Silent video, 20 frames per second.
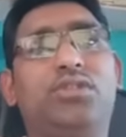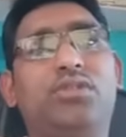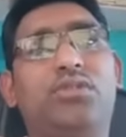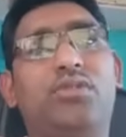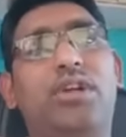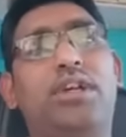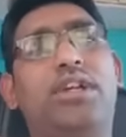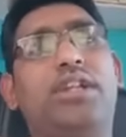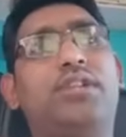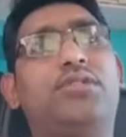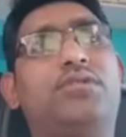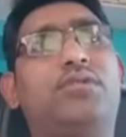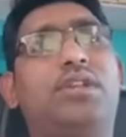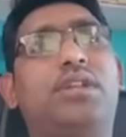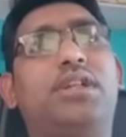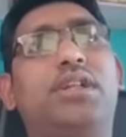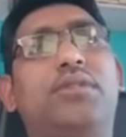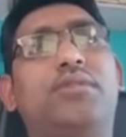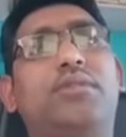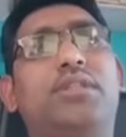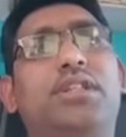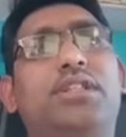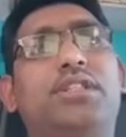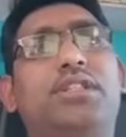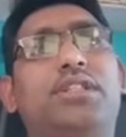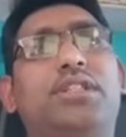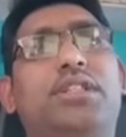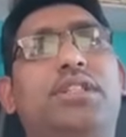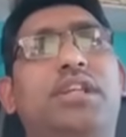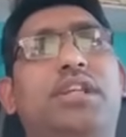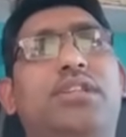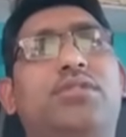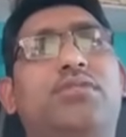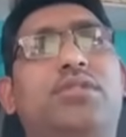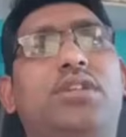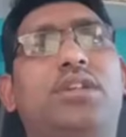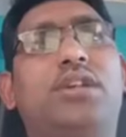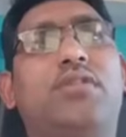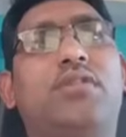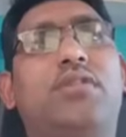तो राइट आंसर करके बताएं इसका सही
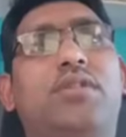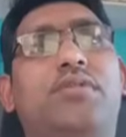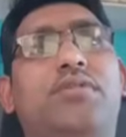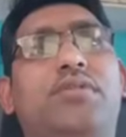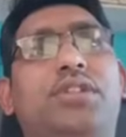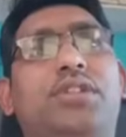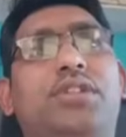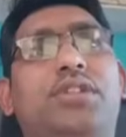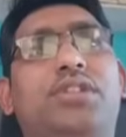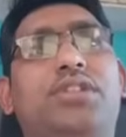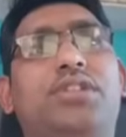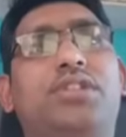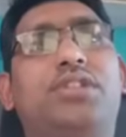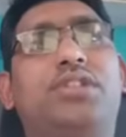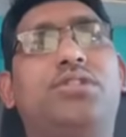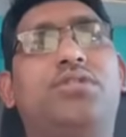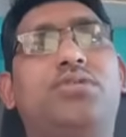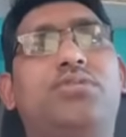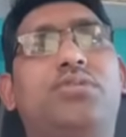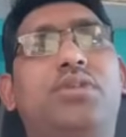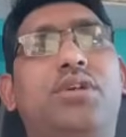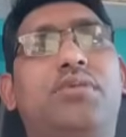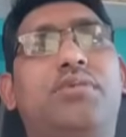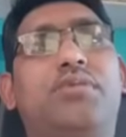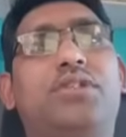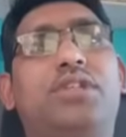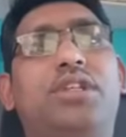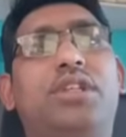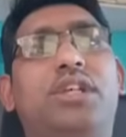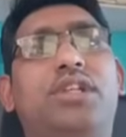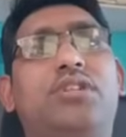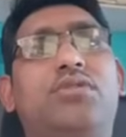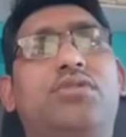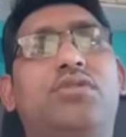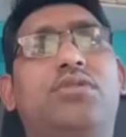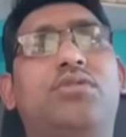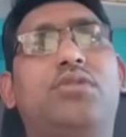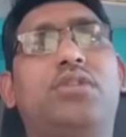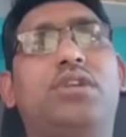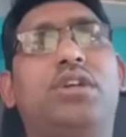आंसर क्या होगा आपकी दृष्टि से जो भी यहाँ पर सही
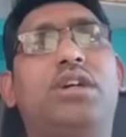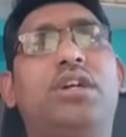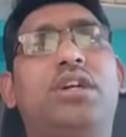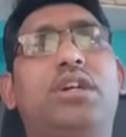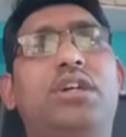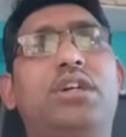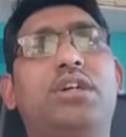आंसर होगा